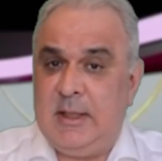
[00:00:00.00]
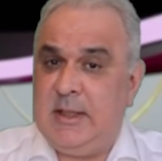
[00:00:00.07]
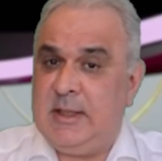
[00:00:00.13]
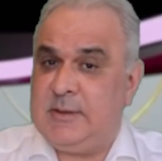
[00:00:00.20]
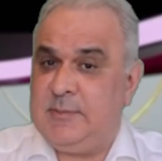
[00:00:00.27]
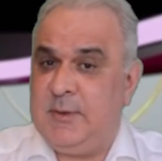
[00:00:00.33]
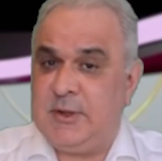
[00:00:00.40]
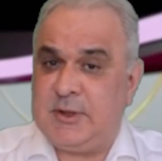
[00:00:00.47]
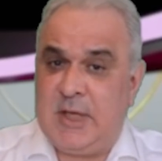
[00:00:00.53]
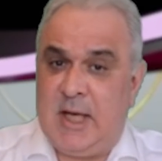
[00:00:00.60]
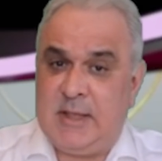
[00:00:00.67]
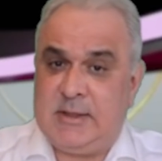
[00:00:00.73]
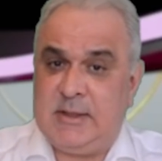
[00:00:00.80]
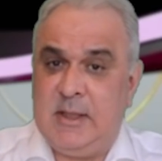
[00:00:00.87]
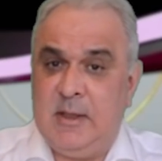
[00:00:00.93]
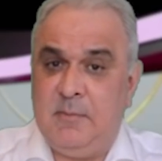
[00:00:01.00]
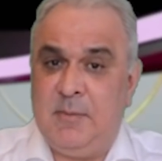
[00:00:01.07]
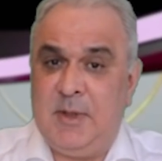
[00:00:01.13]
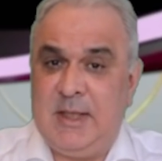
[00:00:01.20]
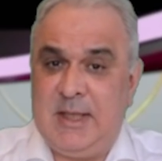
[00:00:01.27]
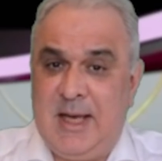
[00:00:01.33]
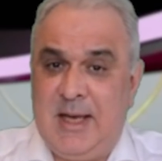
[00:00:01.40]
избежать
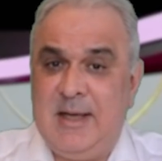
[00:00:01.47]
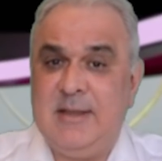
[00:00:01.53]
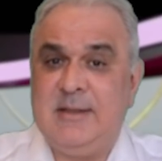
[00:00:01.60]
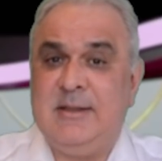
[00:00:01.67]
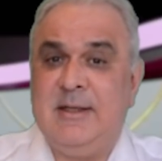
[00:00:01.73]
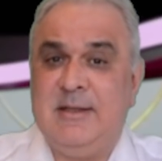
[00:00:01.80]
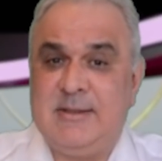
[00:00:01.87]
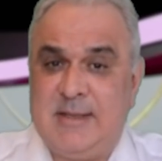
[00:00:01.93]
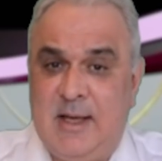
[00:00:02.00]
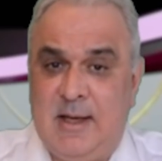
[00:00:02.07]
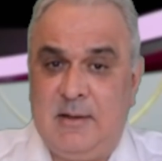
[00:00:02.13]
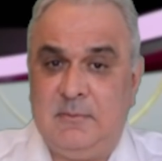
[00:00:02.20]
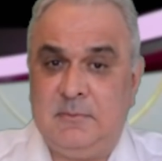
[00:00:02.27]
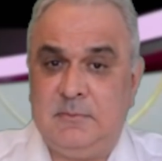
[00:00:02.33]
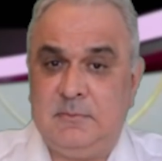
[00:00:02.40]
было нельзя.